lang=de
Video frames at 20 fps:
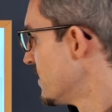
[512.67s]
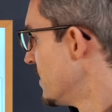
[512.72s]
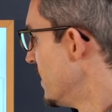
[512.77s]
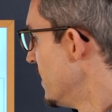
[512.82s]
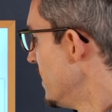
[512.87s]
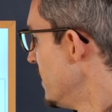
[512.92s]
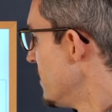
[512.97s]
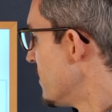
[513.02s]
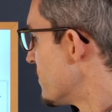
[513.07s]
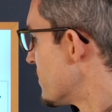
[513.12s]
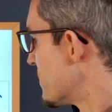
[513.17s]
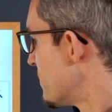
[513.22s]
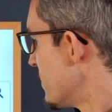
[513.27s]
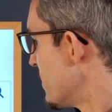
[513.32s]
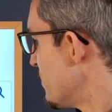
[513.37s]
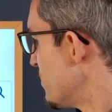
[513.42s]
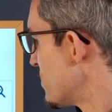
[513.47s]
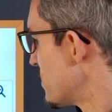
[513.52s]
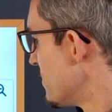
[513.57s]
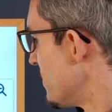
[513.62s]
Und
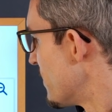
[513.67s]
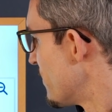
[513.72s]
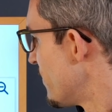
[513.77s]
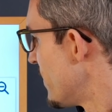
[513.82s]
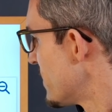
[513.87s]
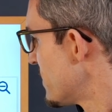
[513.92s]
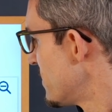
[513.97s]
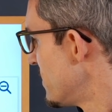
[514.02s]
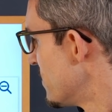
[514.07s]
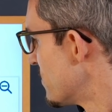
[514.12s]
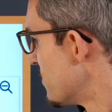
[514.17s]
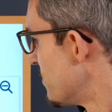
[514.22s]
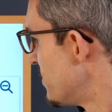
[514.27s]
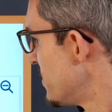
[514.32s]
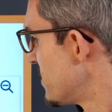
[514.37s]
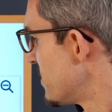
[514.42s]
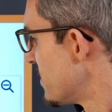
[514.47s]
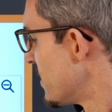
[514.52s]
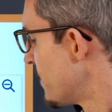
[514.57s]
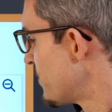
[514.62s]
deswegen müsste man fast hier so ein
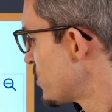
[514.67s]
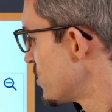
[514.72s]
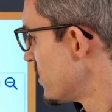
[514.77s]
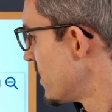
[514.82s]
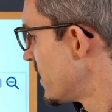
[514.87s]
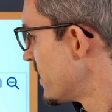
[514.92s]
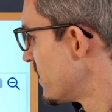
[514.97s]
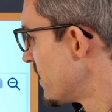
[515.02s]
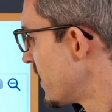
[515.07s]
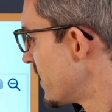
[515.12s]
bisschen abschneiden,